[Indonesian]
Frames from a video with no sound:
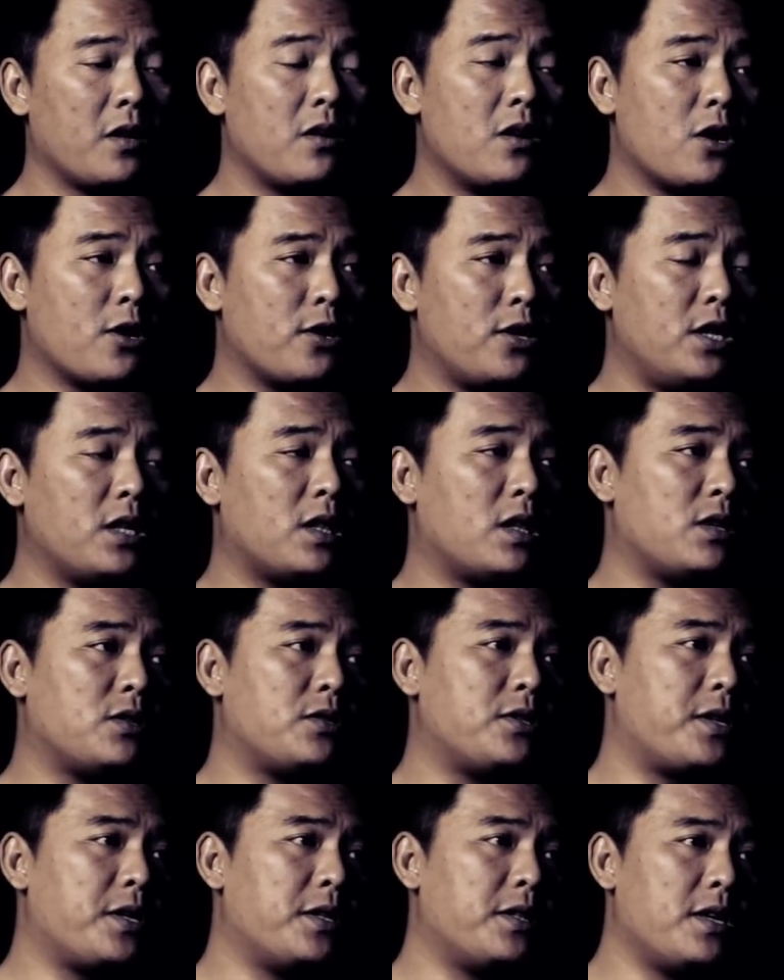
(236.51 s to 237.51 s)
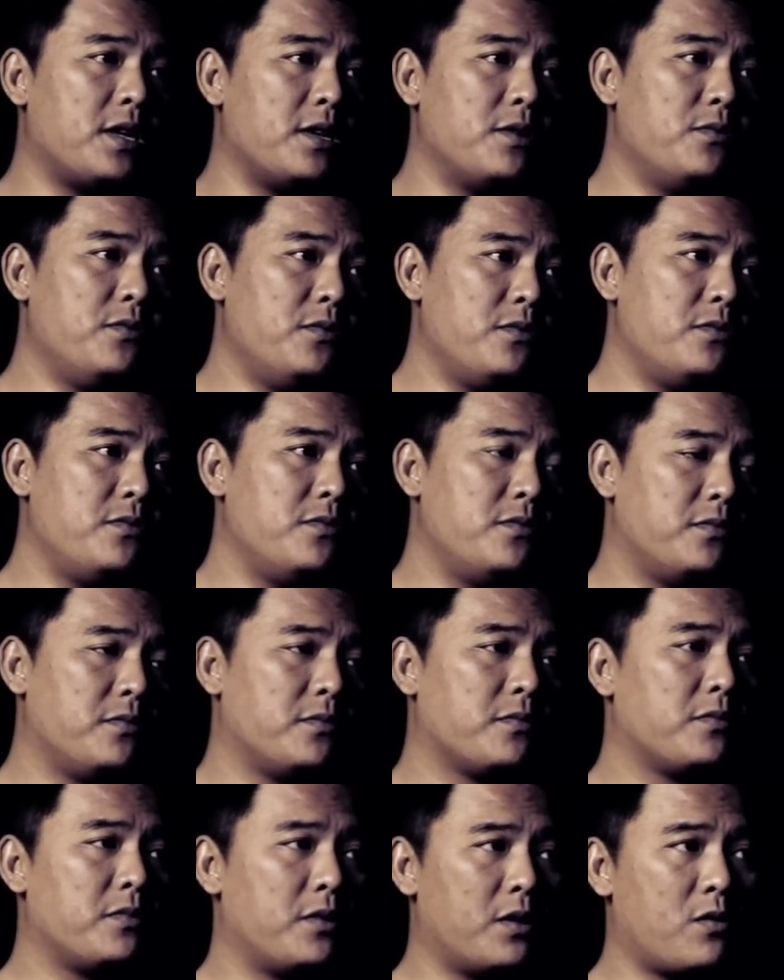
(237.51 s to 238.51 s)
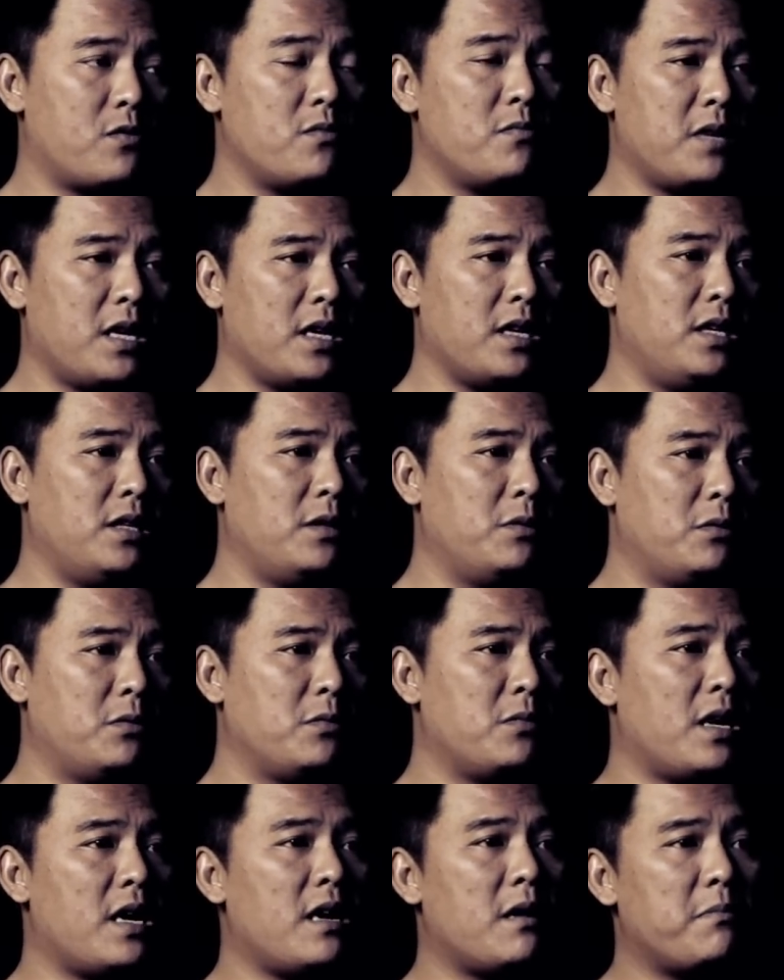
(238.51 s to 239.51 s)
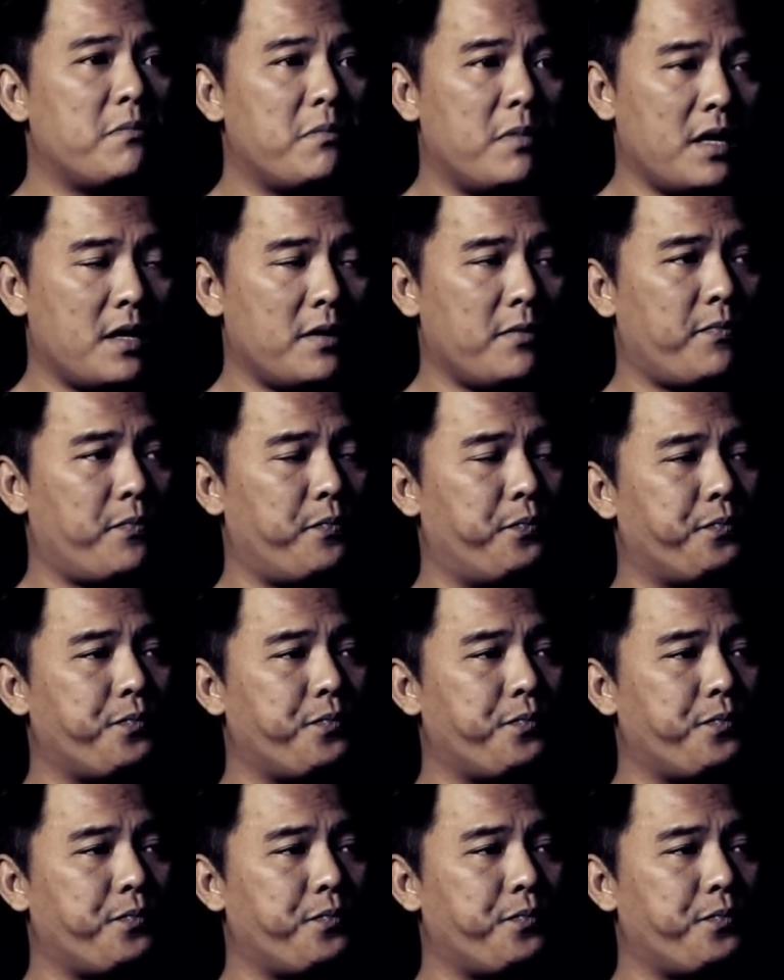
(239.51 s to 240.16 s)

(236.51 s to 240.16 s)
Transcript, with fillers: Nah kita cerita dulu rumah itu tuh apa.